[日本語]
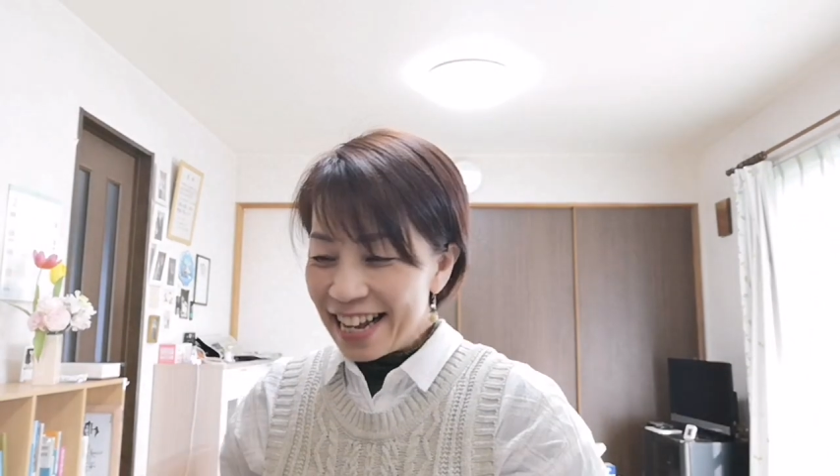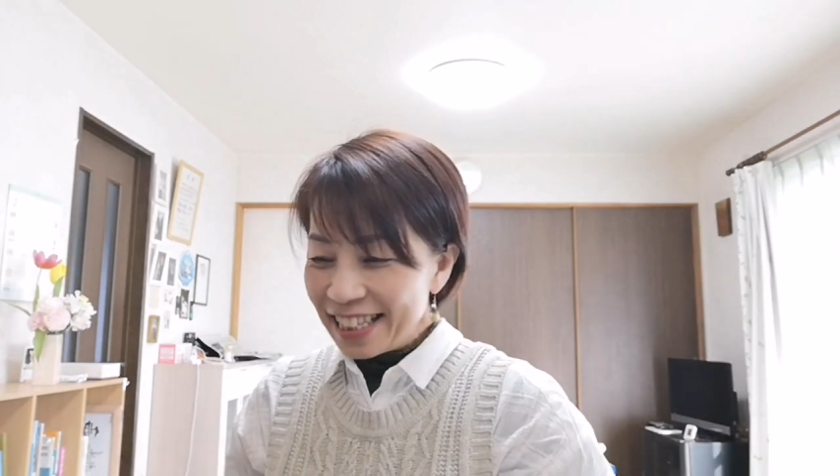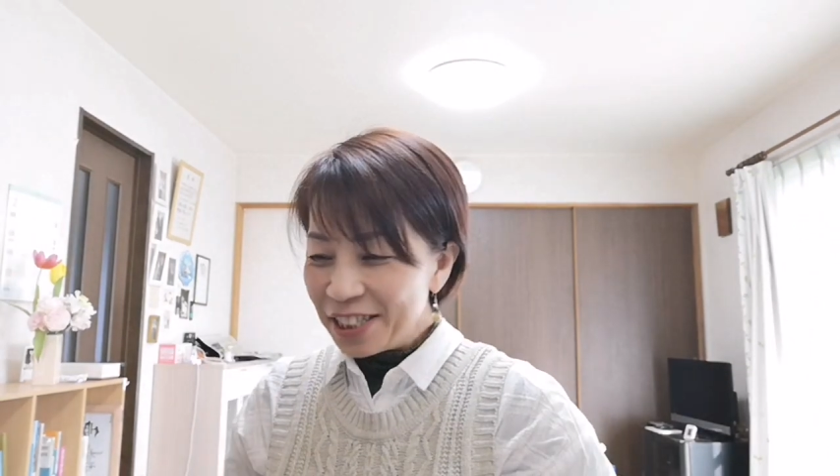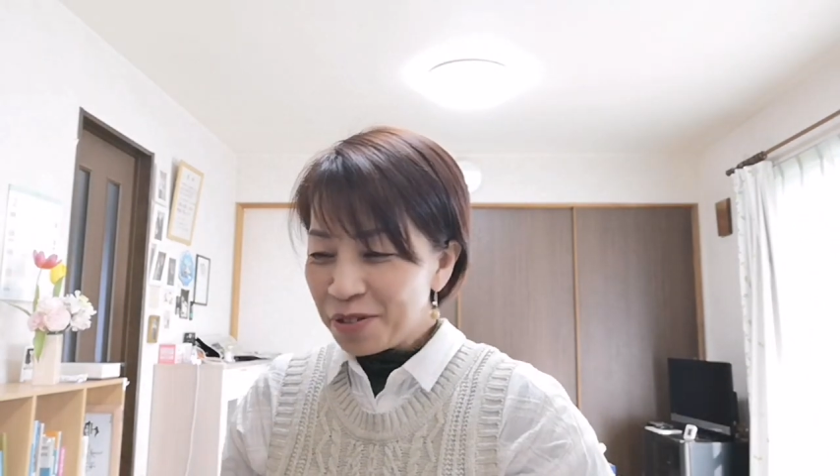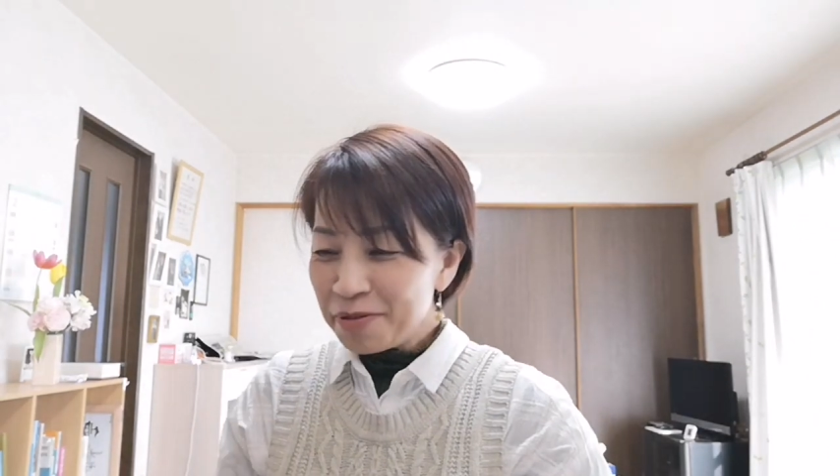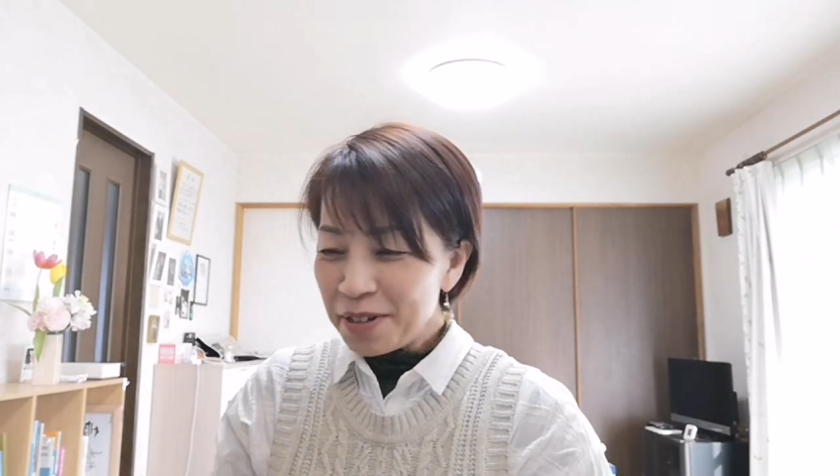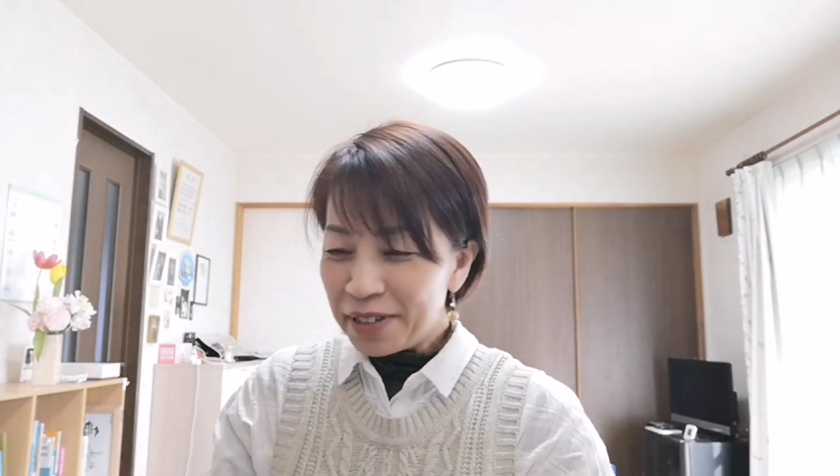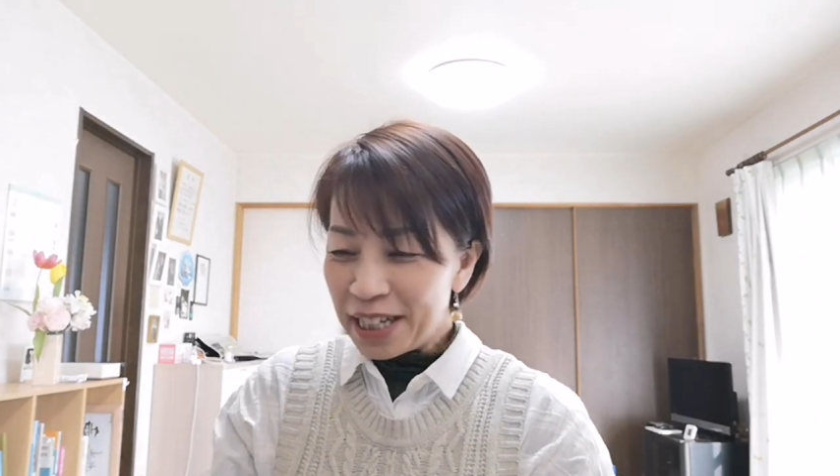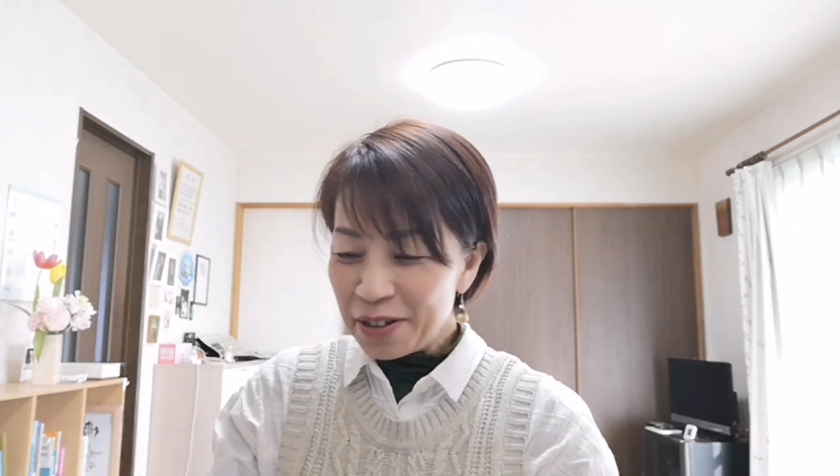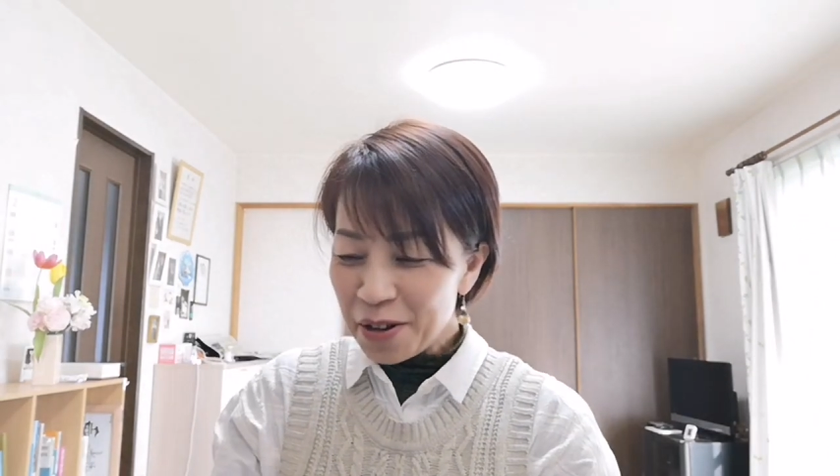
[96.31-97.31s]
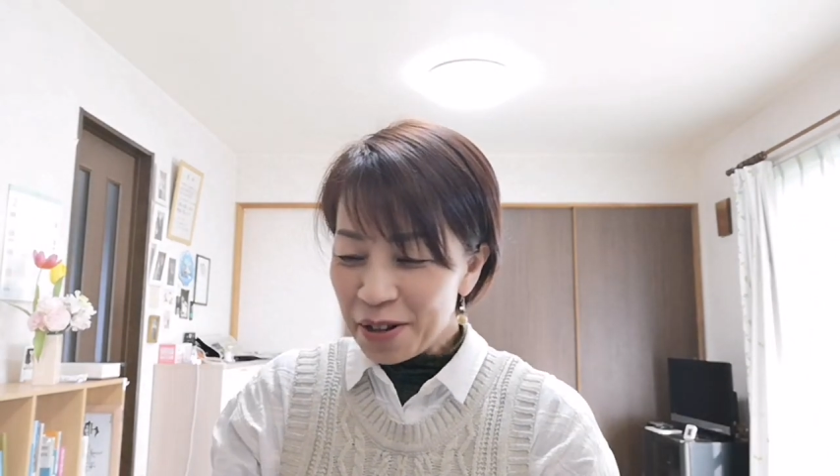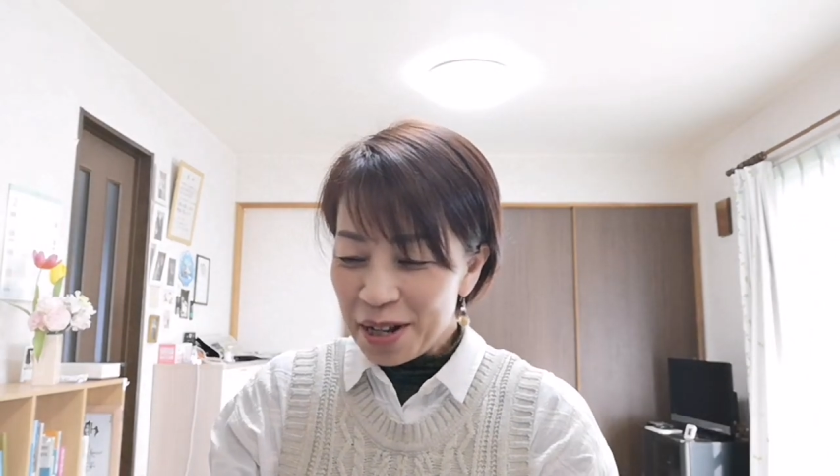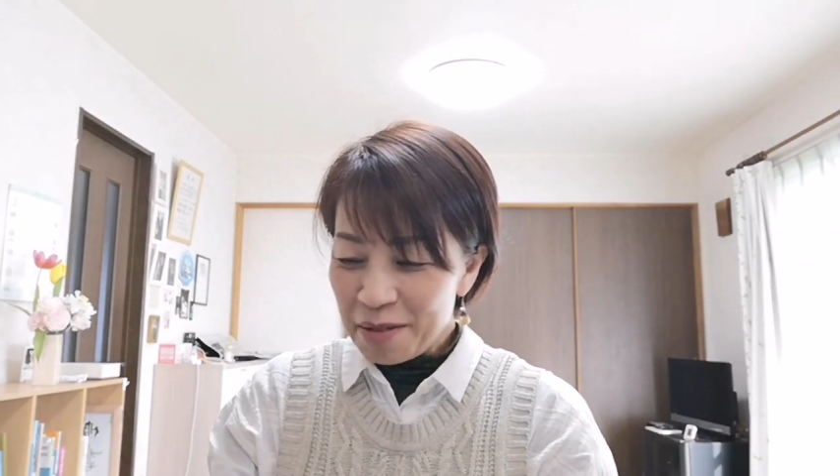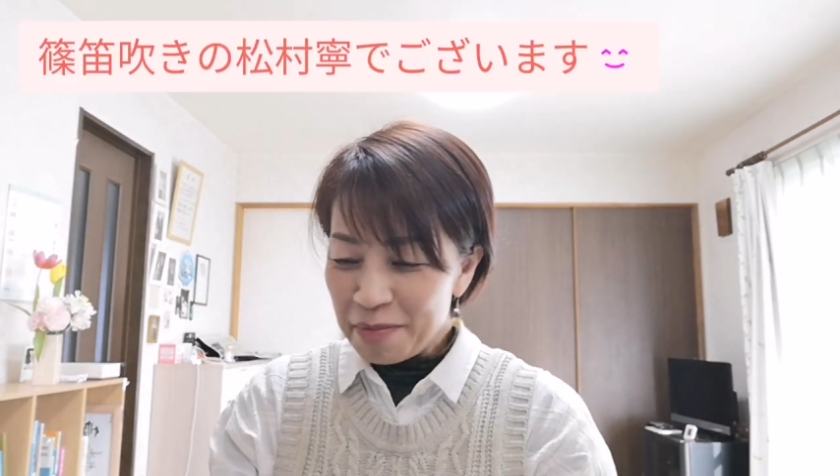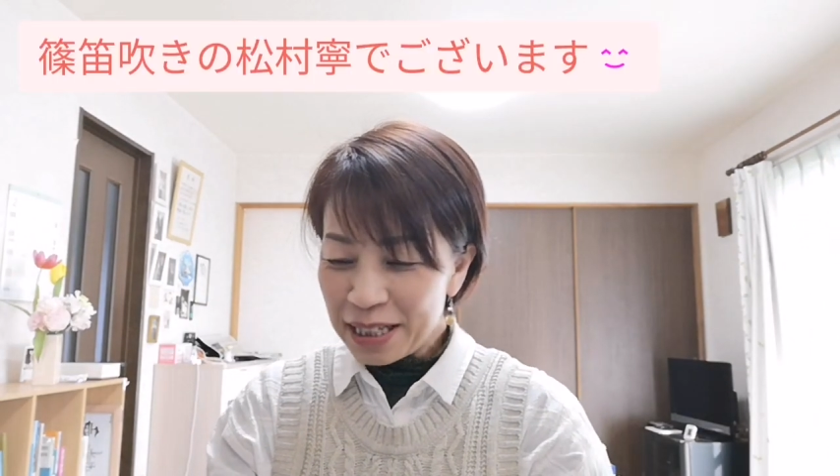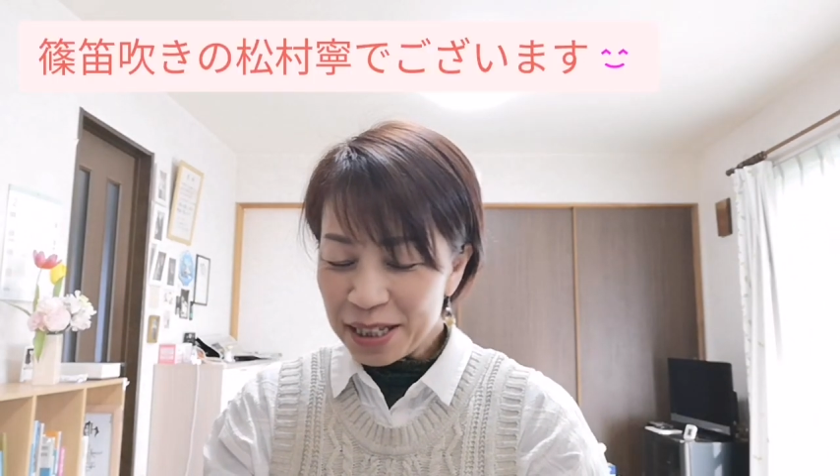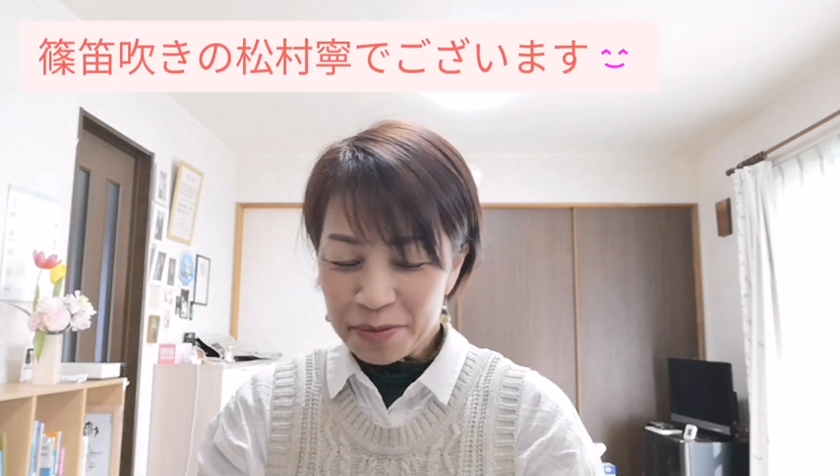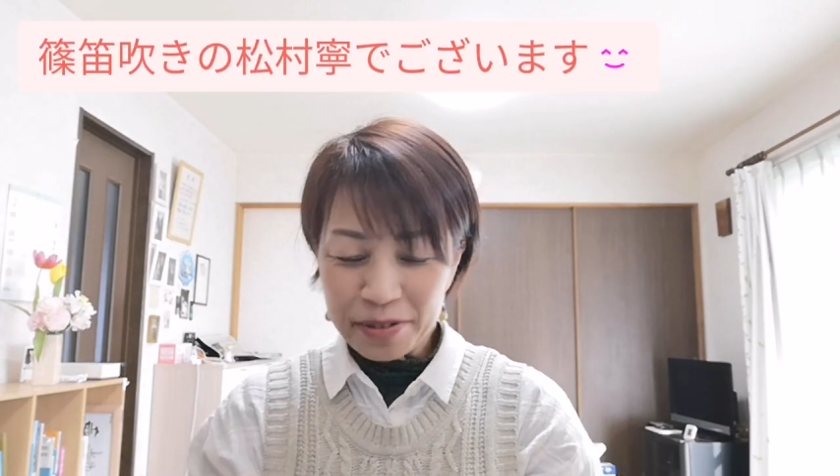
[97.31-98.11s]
忍笛吹きの松